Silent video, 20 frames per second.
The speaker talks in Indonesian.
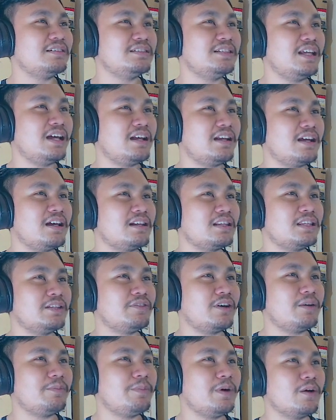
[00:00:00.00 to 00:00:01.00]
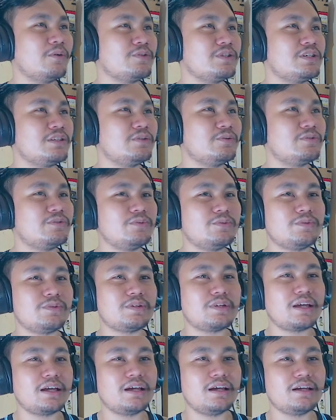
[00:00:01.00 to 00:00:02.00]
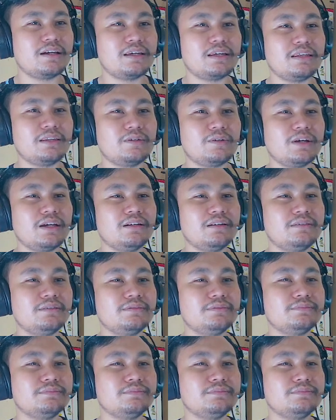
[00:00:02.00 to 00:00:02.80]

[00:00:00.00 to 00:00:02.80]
nyari artefak bagus itu susah gitu kan